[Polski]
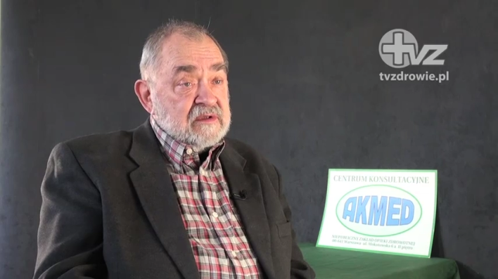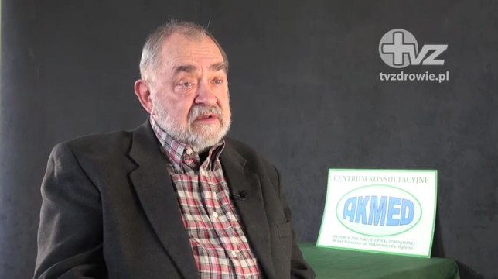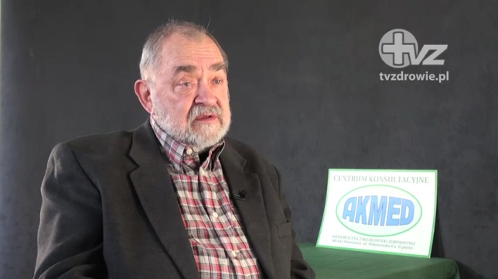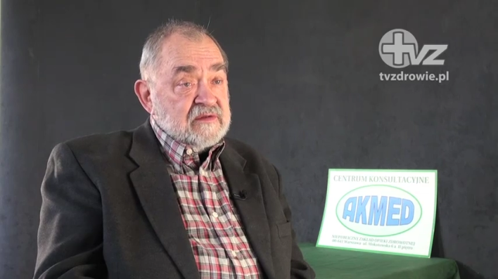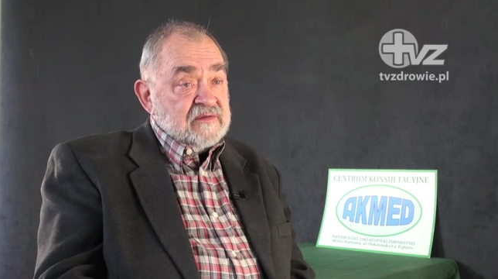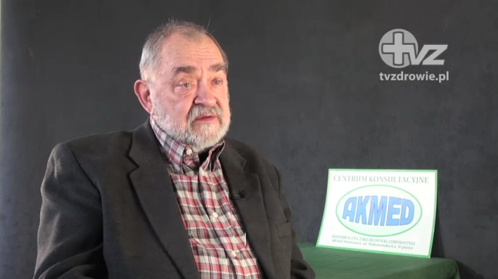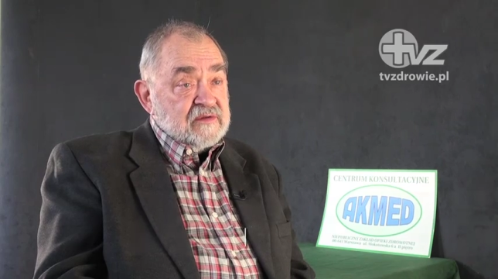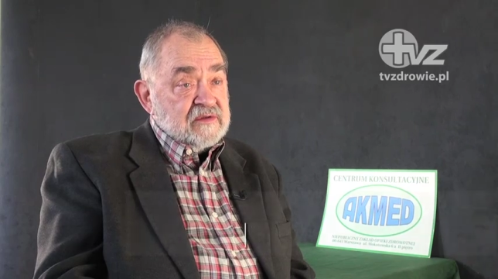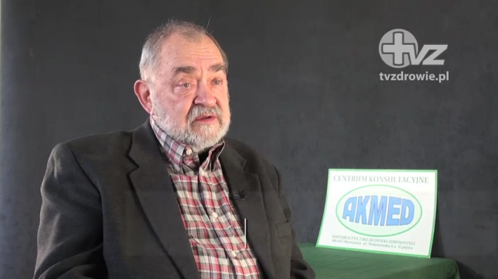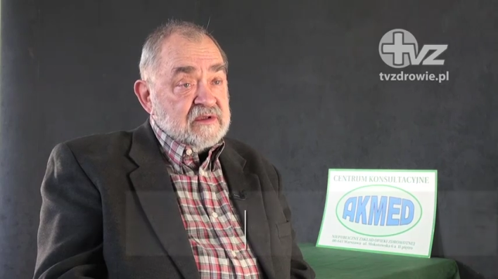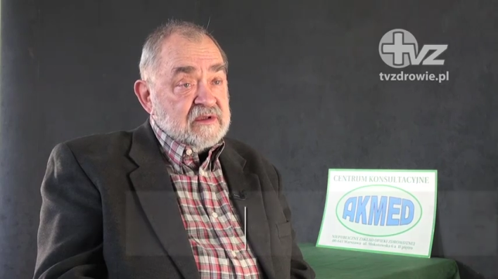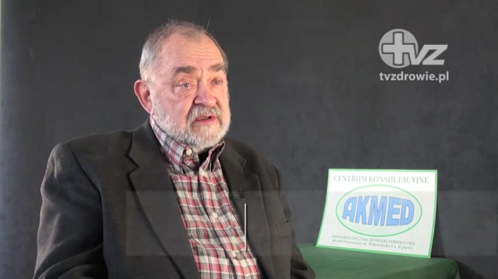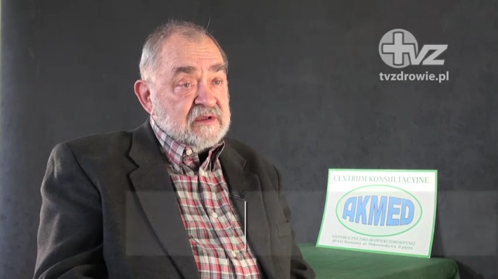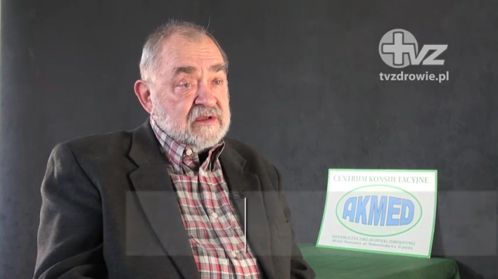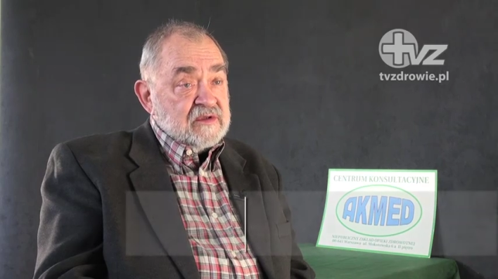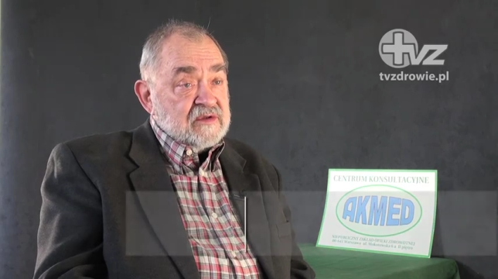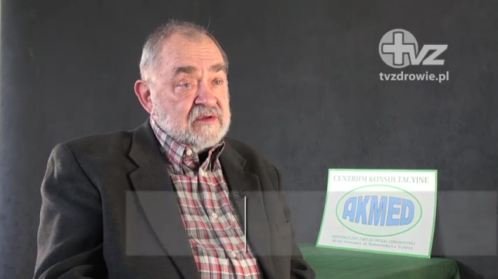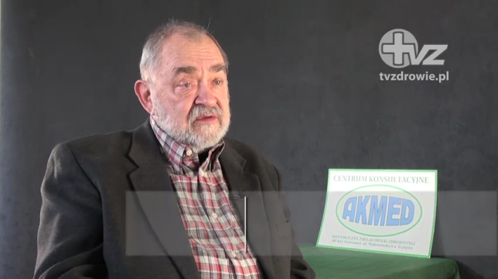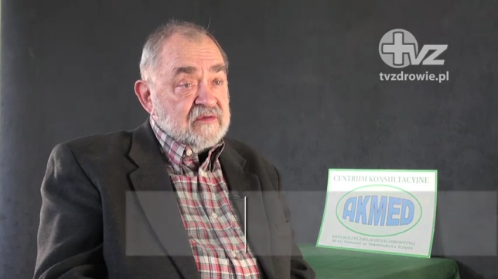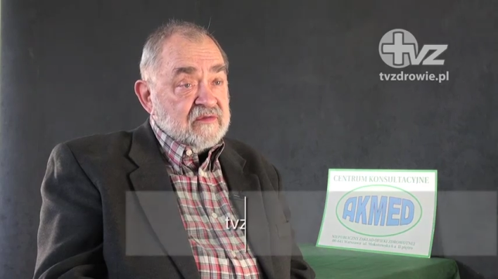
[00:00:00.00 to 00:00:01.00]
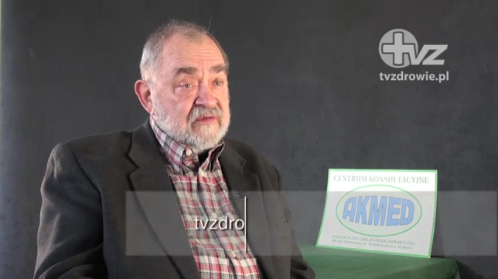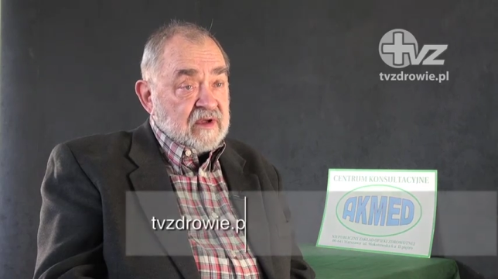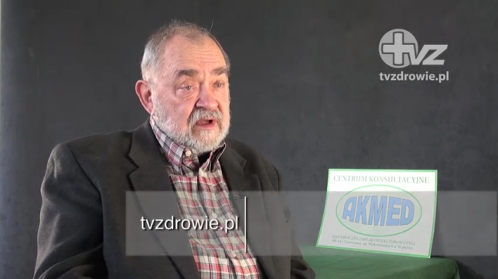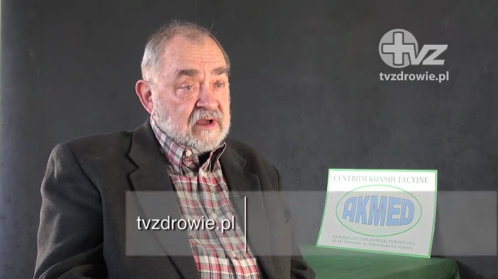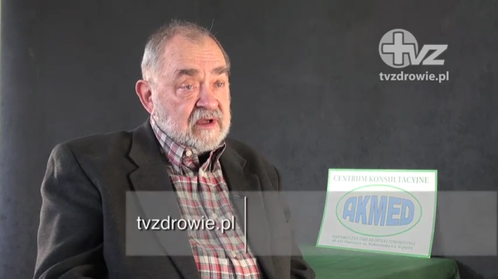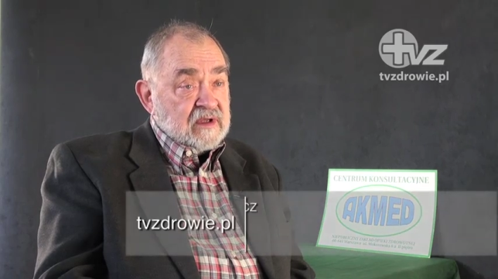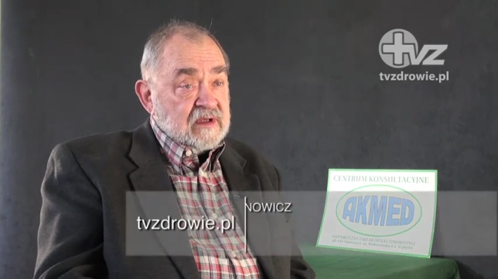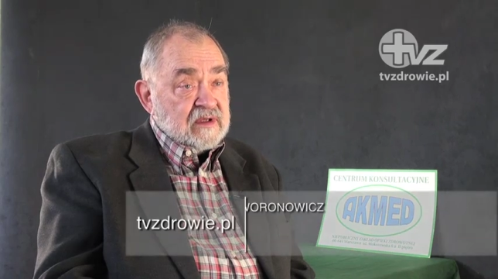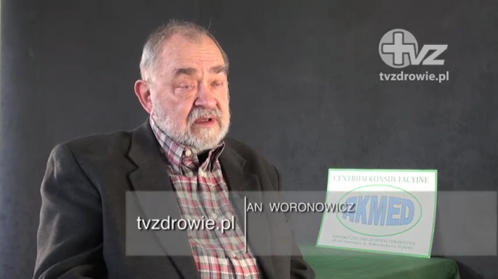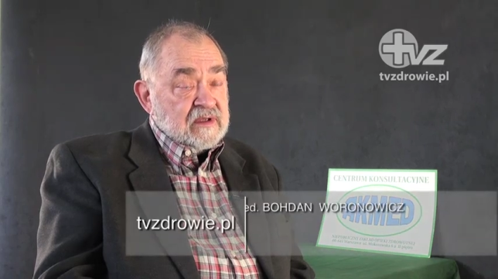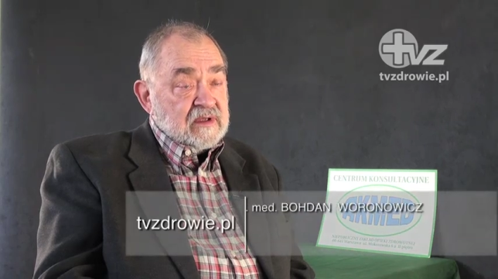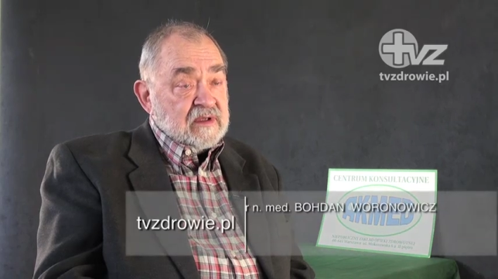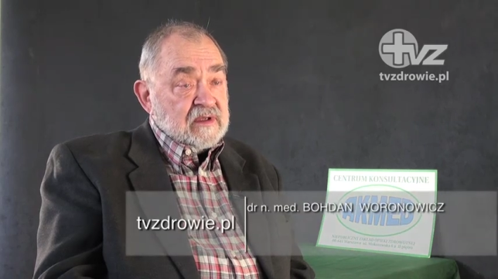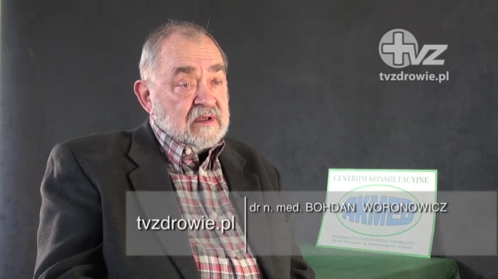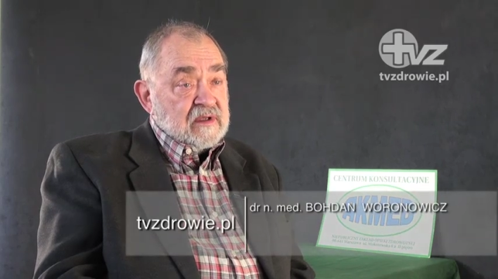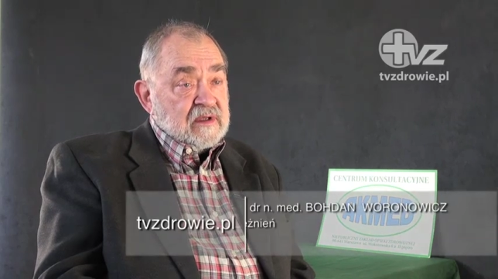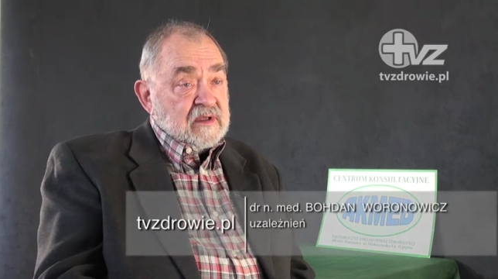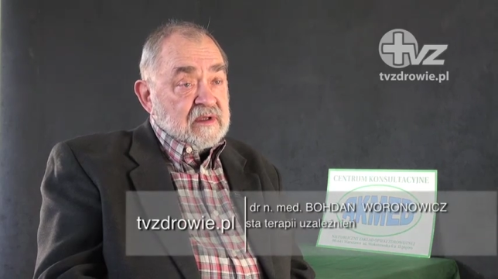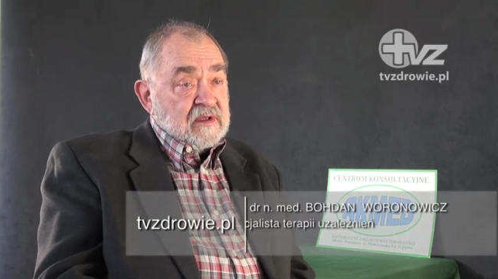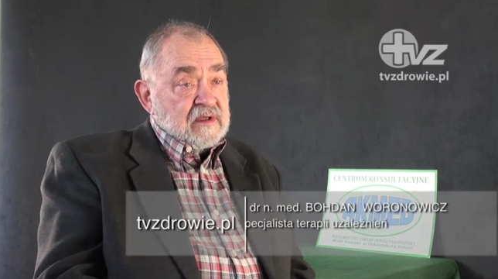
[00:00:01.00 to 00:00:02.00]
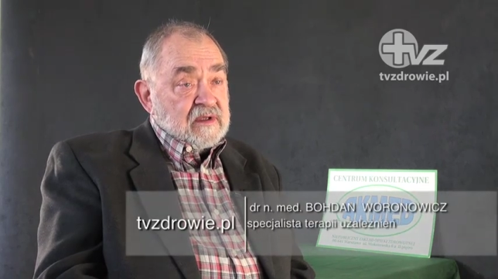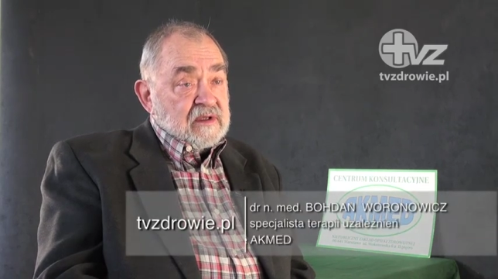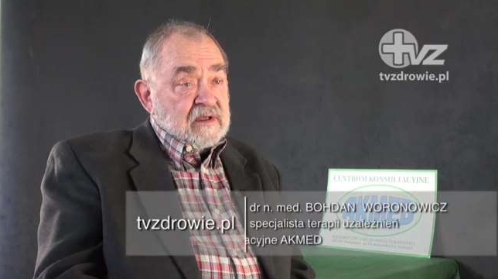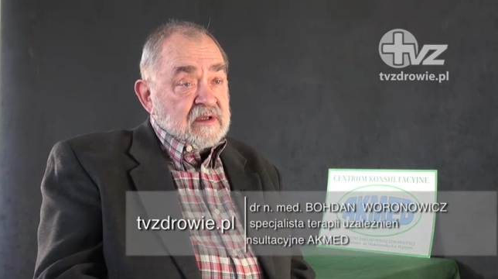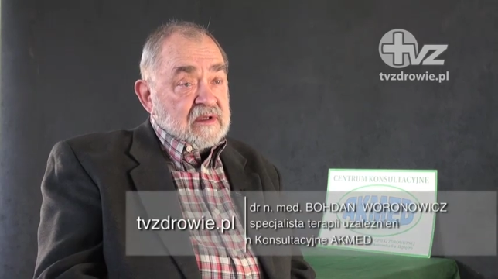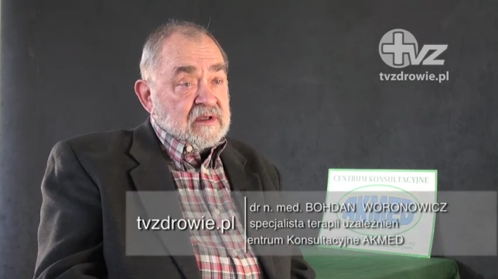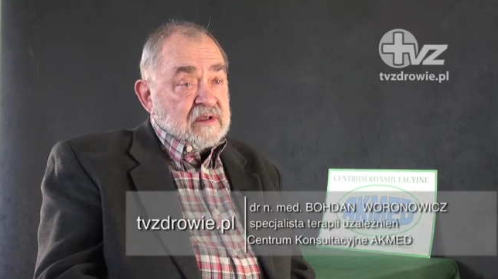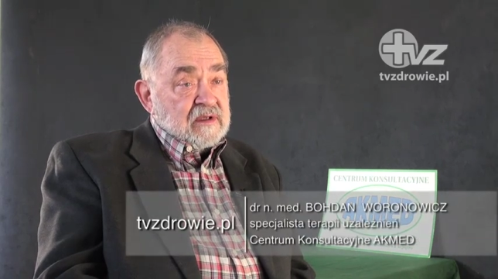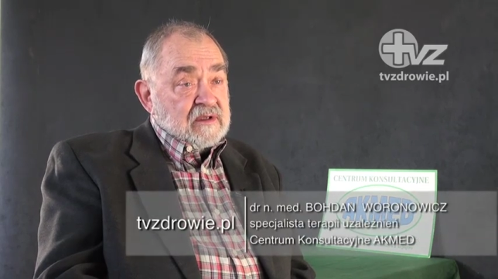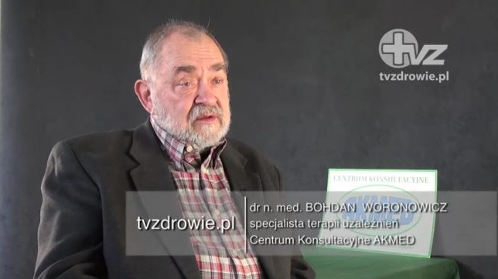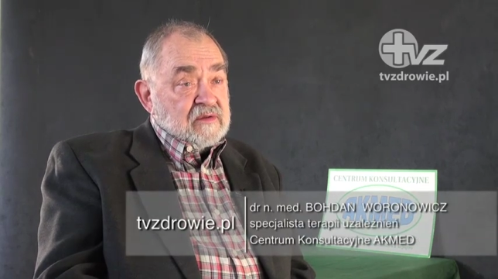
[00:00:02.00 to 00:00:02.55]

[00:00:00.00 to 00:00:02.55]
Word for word: zwrócić naszą uwagę, e,